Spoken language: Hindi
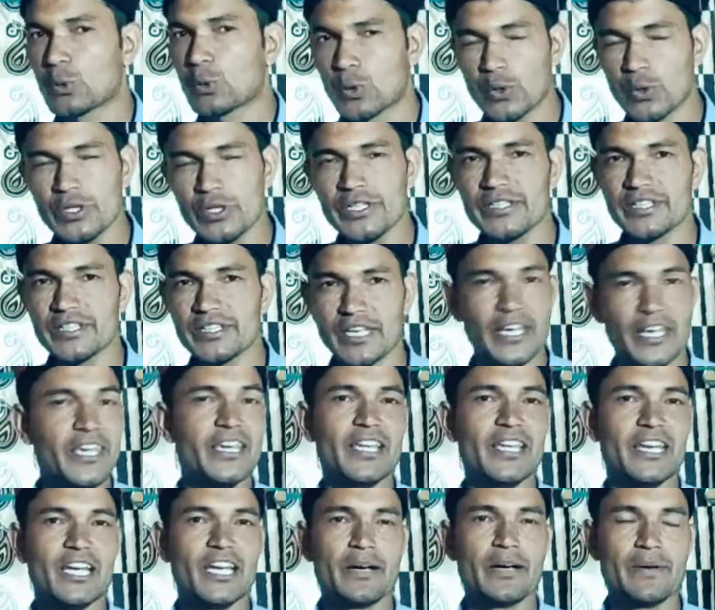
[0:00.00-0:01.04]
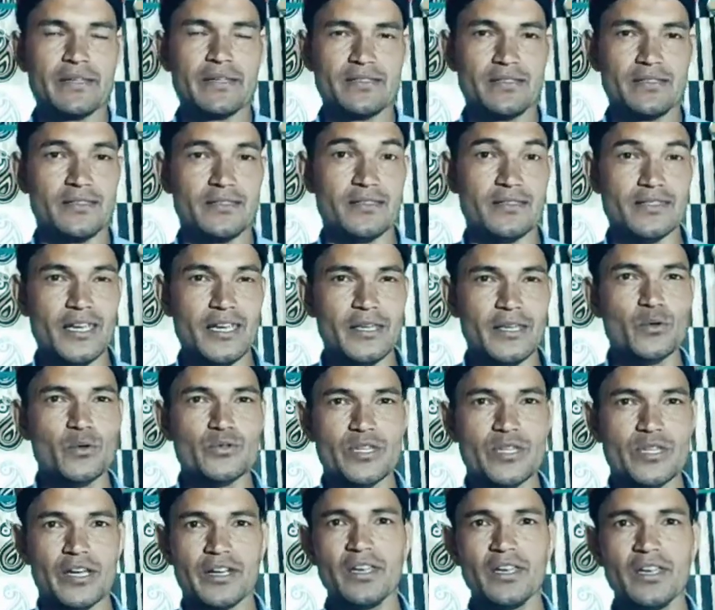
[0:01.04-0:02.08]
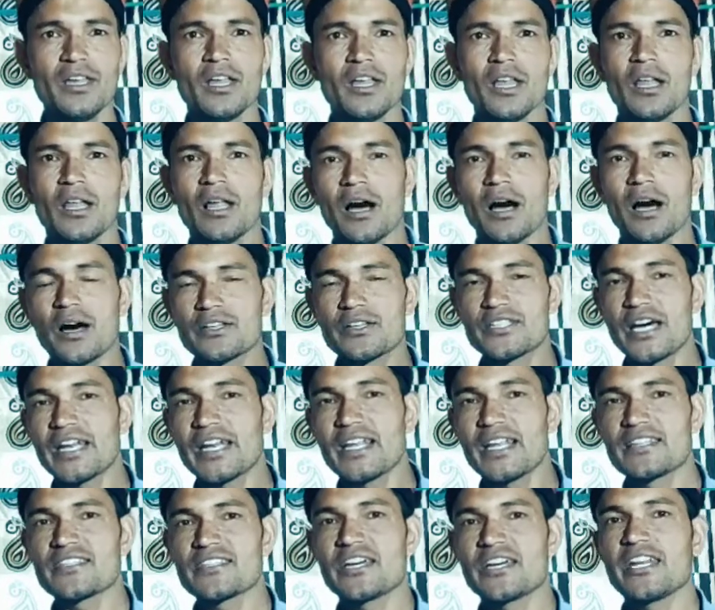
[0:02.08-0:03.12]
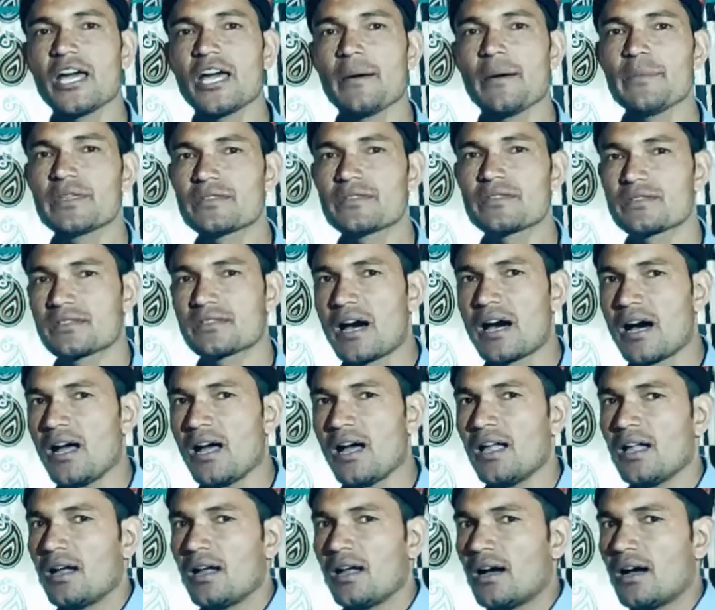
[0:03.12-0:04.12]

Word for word: तो कोई नहीं करेगा वैसे सच्चा हिंदुस्तान है और जाने अनजाने हम इसका